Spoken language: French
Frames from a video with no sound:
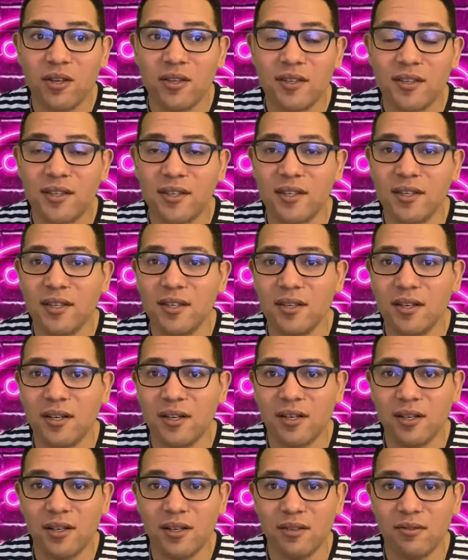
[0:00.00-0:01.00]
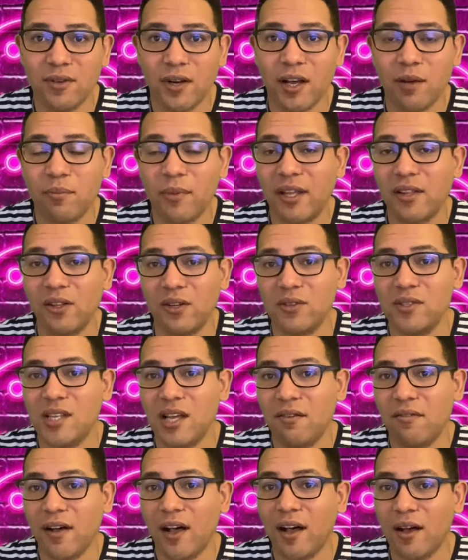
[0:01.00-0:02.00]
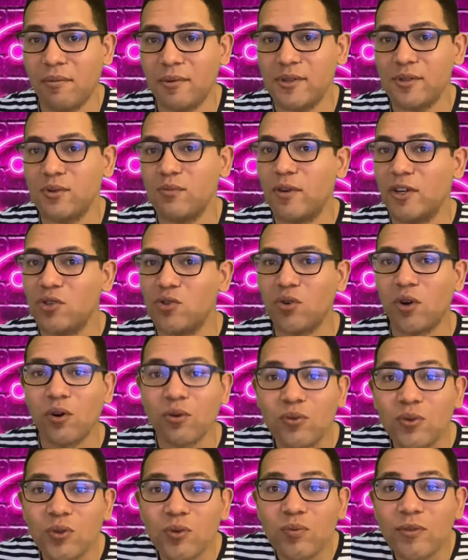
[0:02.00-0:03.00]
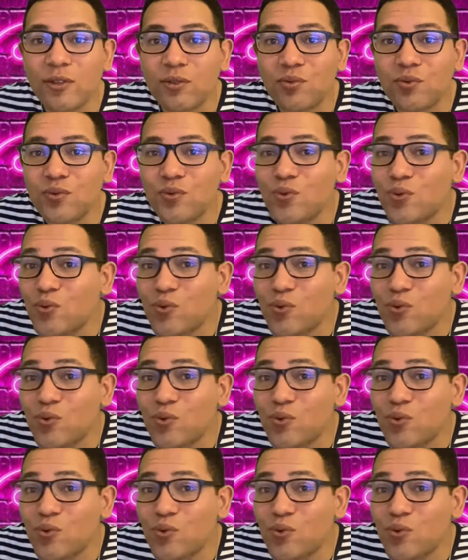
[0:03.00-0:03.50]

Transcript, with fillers: qui, euh, voilà, maintenant ça va parce que bah, je suis en couple et tout,